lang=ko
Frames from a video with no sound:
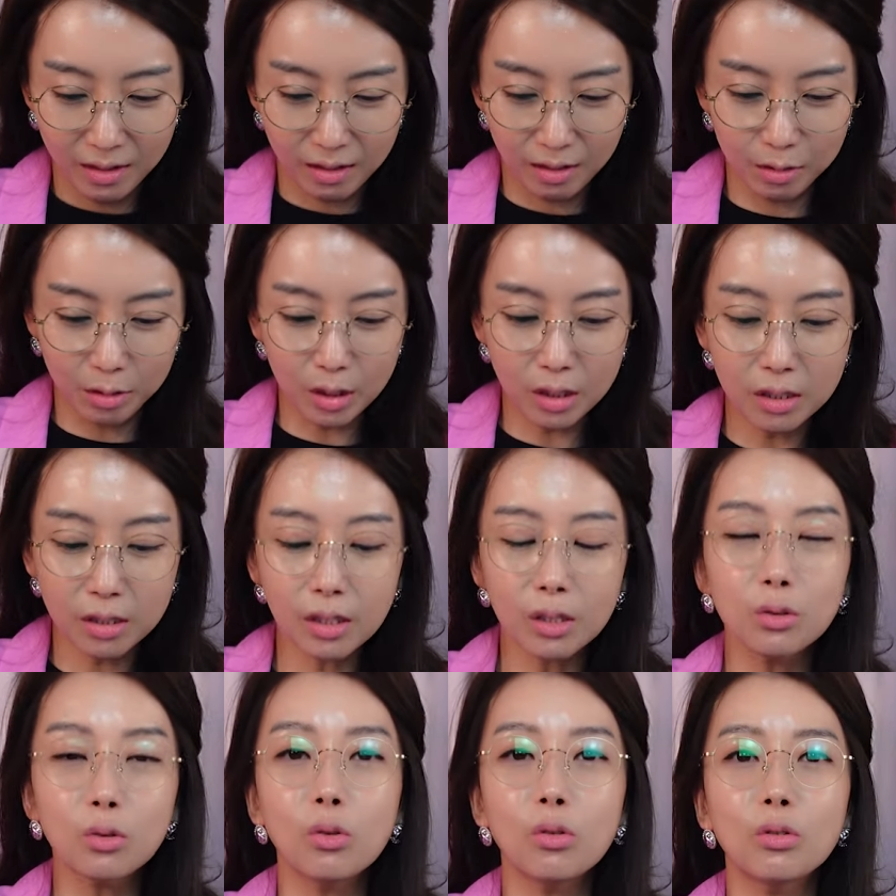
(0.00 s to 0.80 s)
어,
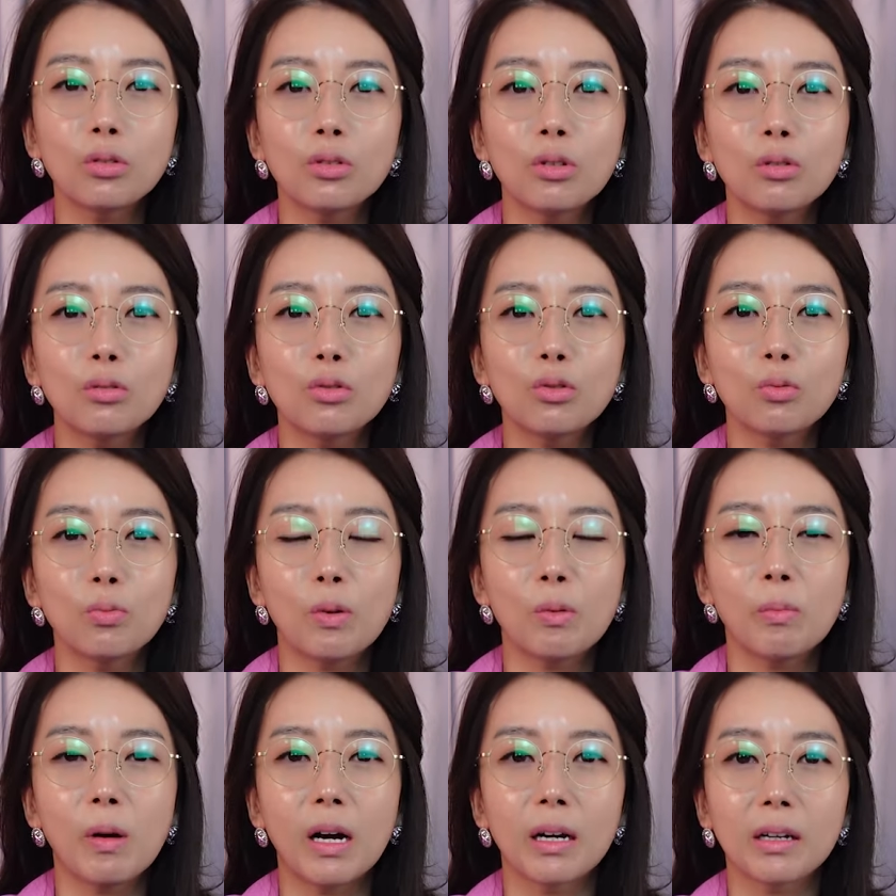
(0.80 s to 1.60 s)
이제
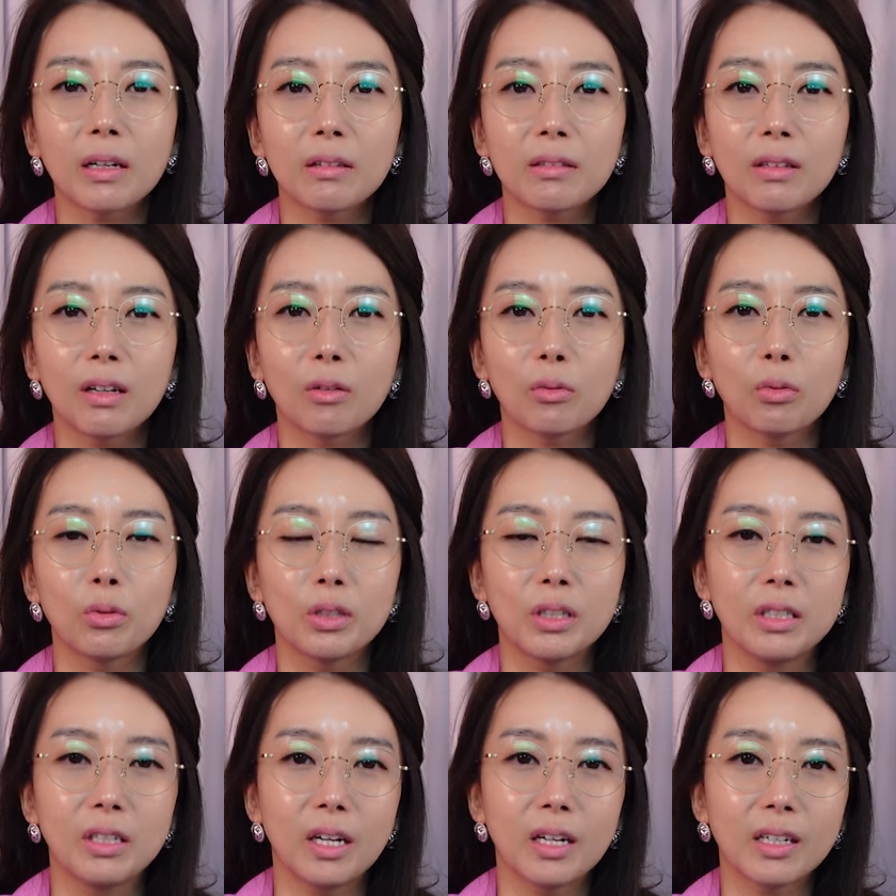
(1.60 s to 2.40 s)
솔선수범하겠다고
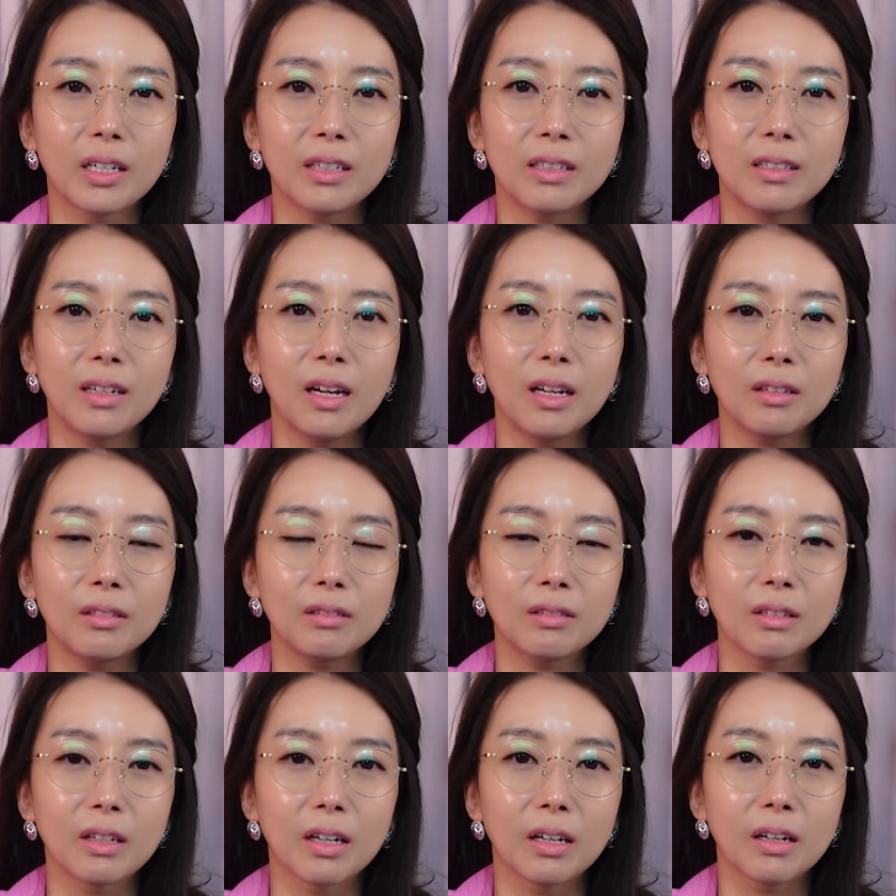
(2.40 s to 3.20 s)
이야기를
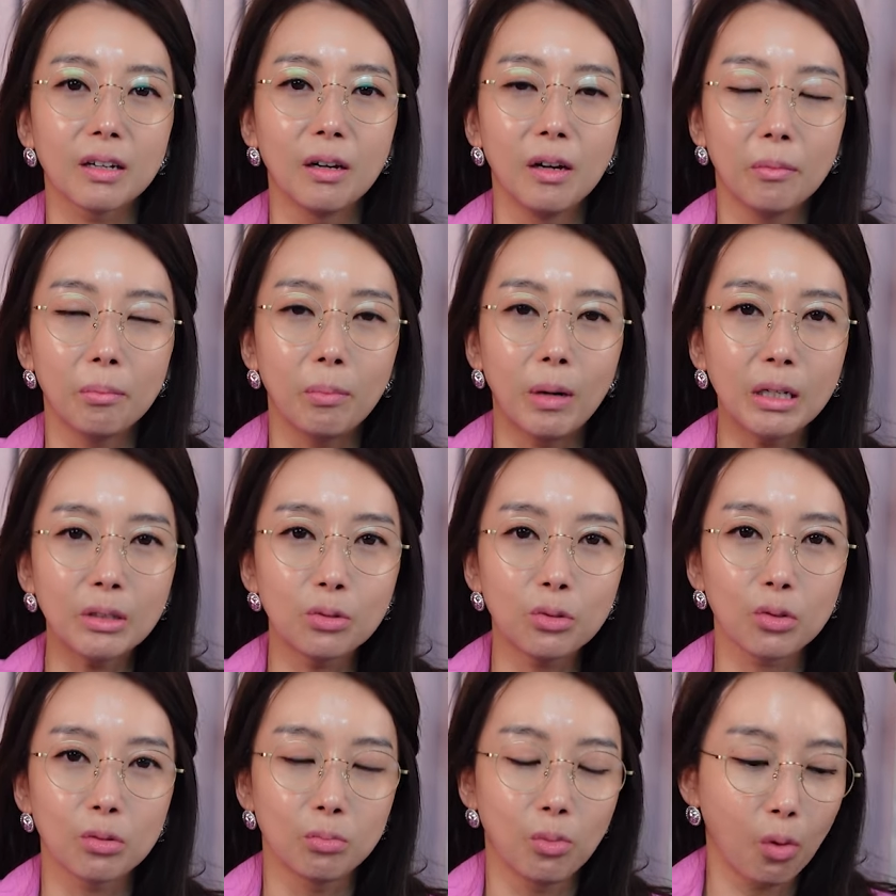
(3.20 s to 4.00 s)
하는 게 맞죠.